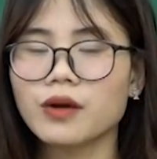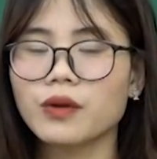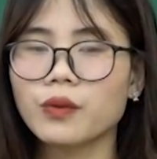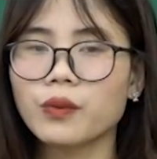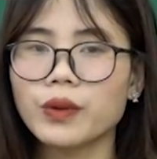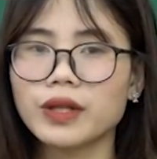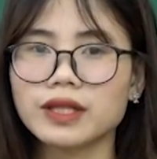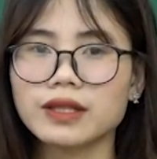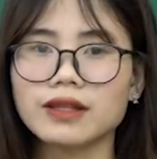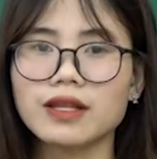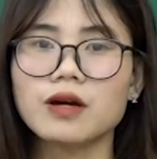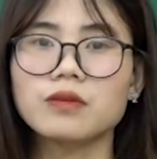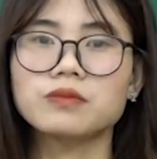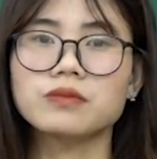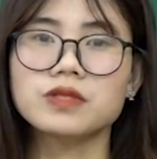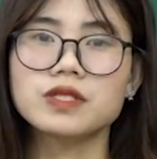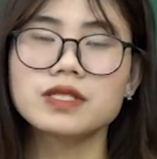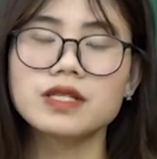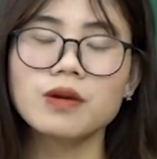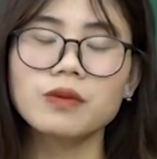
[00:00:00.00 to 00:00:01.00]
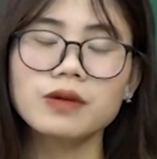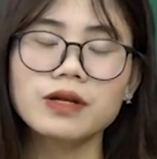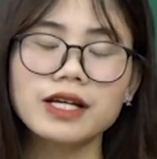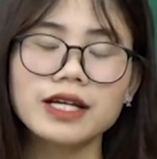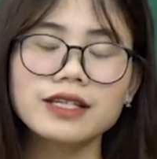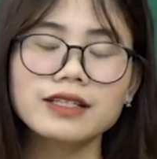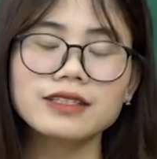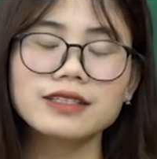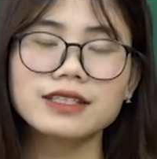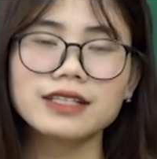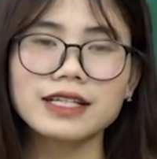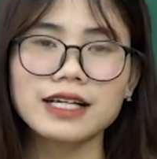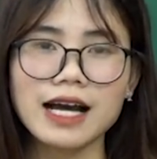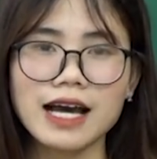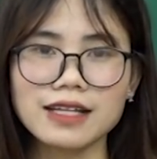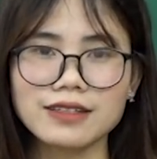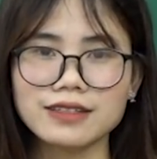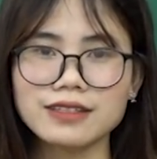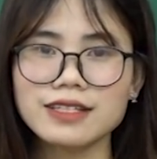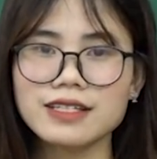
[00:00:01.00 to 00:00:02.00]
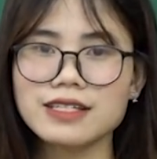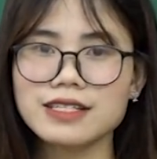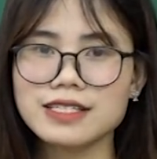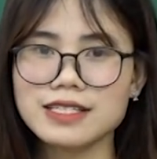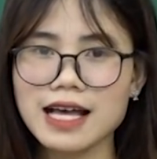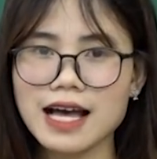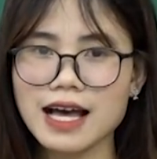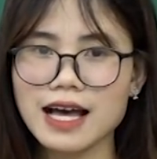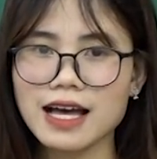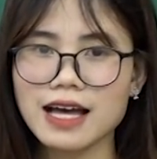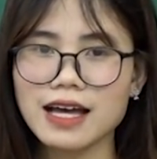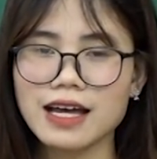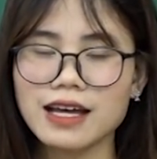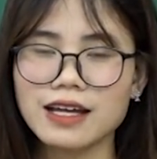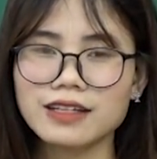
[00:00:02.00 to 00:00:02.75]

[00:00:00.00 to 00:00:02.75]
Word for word: nguyệt tòng song khích khán thi ra